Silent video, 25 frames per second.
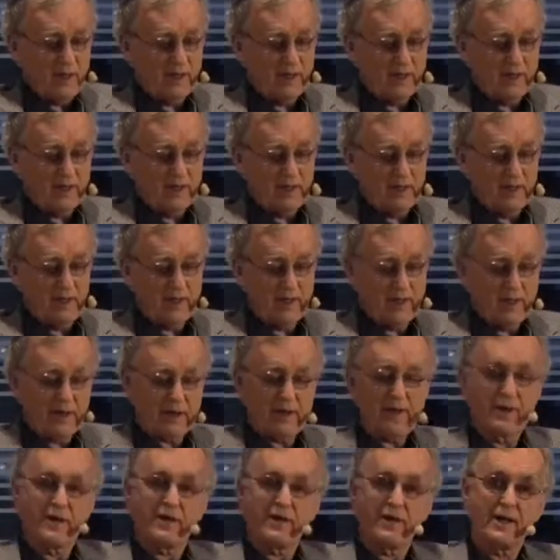
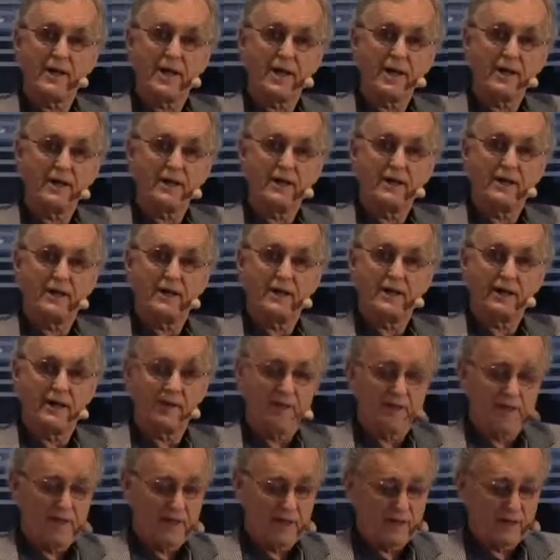l'intera rete
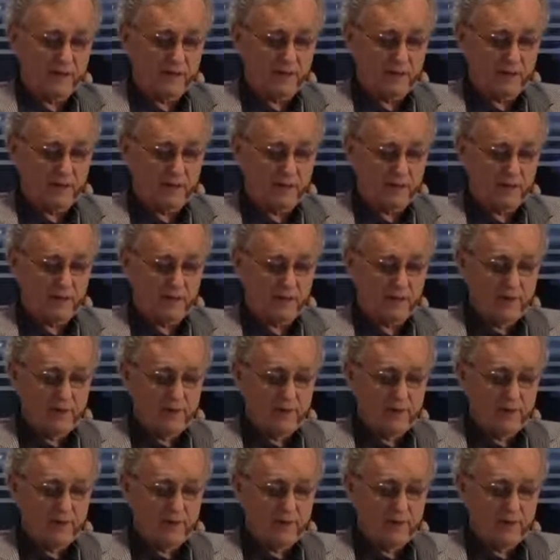della vita